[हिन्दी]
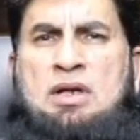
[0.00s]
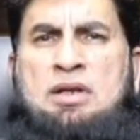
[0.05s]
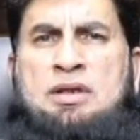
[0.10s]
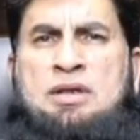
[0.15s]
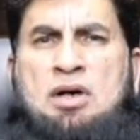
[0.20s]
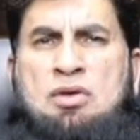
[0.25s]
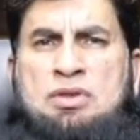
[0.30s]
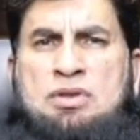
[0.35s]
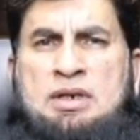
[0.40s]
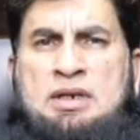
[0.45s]

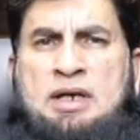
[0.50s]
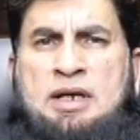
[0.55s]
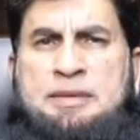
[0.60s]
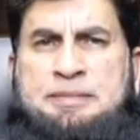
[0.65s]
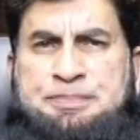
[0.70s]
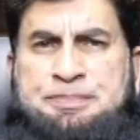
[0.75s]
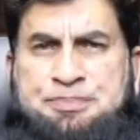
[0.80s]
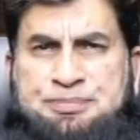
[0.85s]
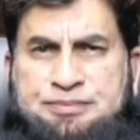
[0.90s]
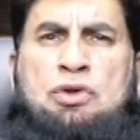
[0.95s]
न उतरना
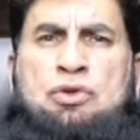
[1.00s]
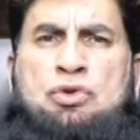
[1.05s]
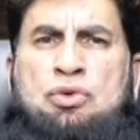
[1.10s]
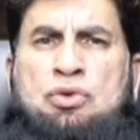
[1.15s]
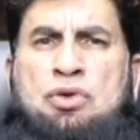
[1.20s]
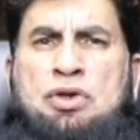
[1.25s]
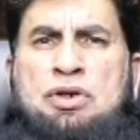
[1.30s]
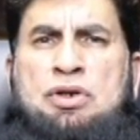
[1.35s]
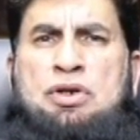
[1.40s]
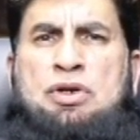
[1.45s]

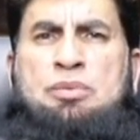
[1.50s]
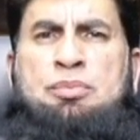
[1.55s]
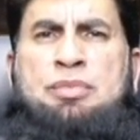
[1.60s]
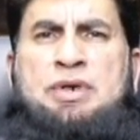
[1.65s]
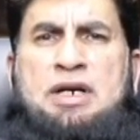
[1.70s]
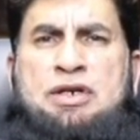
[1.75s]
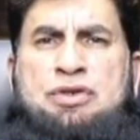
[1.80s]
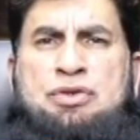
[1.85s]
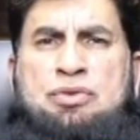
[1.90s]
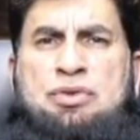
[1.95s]
शुगर
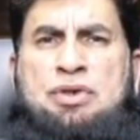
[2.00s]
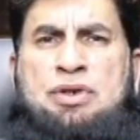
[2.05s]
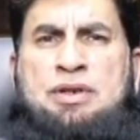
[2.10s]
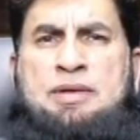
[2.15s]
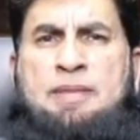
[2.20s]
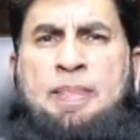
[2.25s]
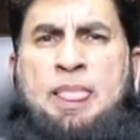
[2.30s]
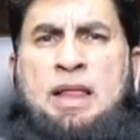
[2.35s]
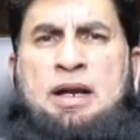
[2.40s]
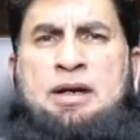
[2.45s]
ब्लड
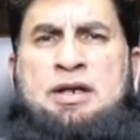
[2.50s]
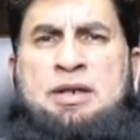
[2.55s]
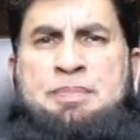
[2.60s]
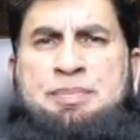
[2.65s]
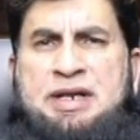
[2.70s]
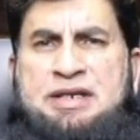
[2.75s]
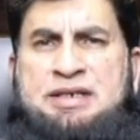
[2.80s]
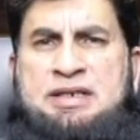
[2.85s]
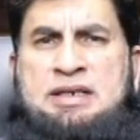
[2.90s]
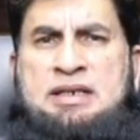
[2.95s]
शुगर
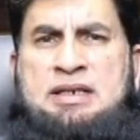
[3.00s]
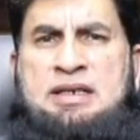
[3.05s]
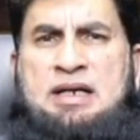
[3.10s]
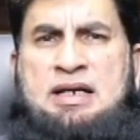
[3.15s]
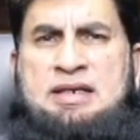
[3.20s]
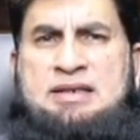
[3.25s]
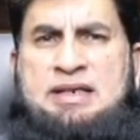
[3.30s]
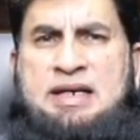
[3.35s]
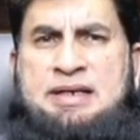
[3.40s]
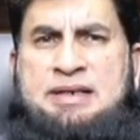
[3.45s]
डिप्रेशन
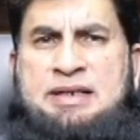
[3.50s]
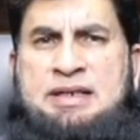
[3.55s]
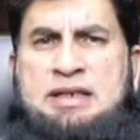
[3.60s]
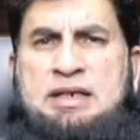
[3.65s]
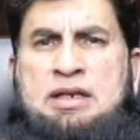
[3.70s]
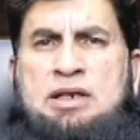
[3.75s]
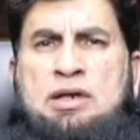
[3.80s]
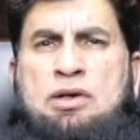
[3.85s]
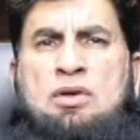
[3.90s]
एग्जाइटी